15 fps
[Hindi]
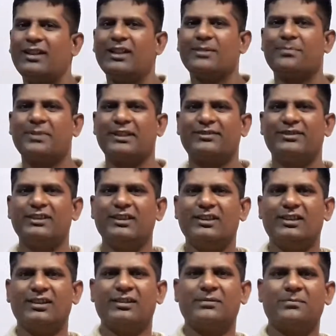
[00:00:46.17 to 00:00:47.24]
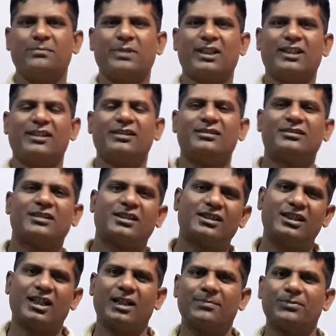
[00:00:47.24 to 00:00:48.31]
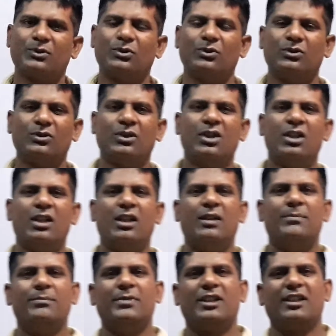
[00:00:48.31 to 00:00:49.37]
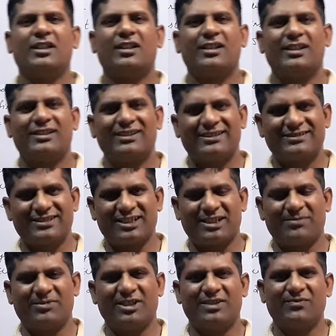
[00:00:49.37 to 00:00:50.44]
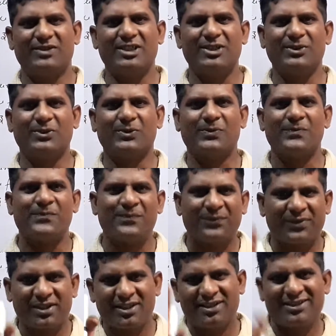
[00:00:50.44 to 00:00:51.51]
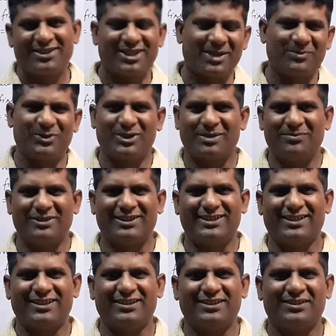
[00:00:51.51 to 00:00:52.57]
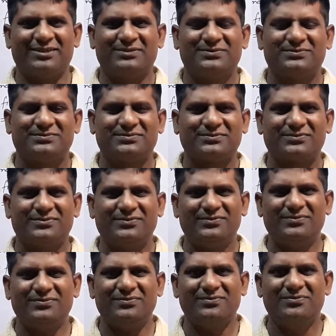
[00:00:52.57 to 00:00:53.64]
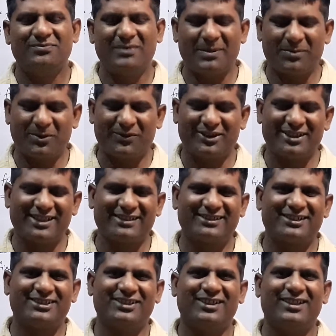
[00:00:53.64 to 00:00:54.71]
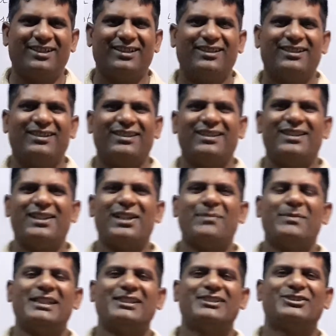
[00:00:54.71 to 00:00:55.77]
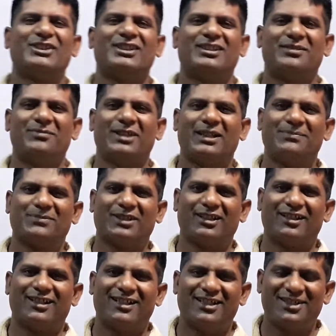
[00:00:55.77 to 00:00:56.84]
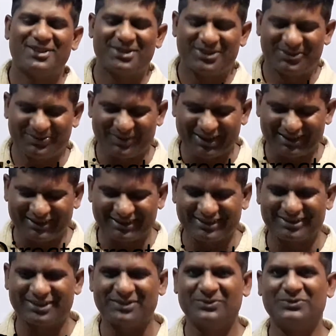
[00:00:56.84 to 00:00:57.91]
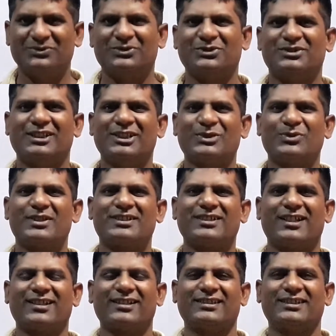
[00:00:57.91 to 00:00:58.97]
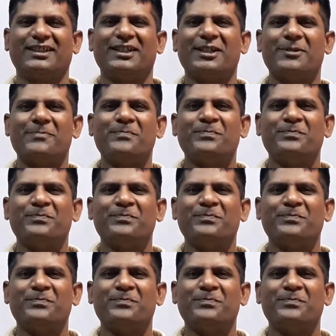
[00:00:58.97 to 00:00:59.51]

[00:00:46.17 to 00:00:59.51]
एंड प्रेस दी बेल आइकन ताकि आपको मेरे हर एक लेक्चर की अपडेट वीडियो टाइम टू टाइम मिलती रहे मैं प्रोफेसर एस के सिन्हा एम आई एस चैनल में आपका स्वागत करता हूँ तो चलिए स्टूडेंट स्टार्ट करते हैं